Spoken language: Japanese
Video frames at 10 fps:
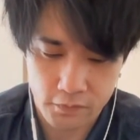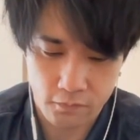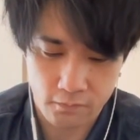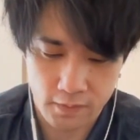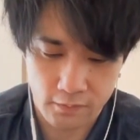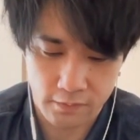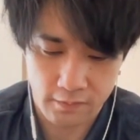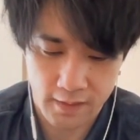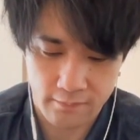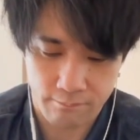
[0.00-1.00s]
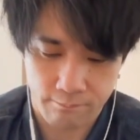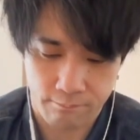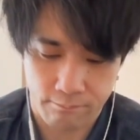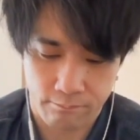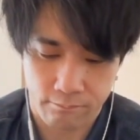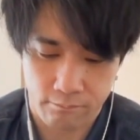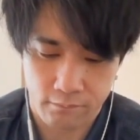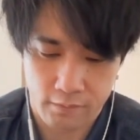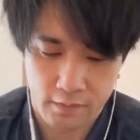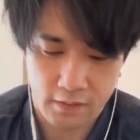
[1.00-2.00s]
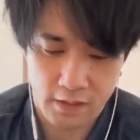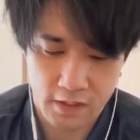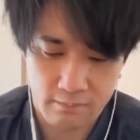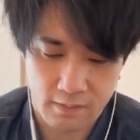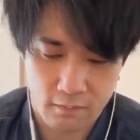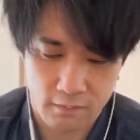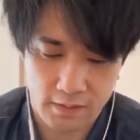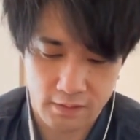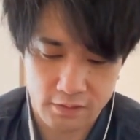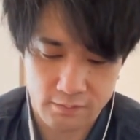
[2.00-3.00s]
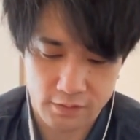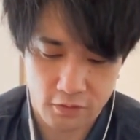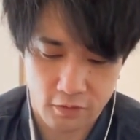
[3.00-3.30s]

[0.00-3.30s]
こんな時は今ここで倒しましょ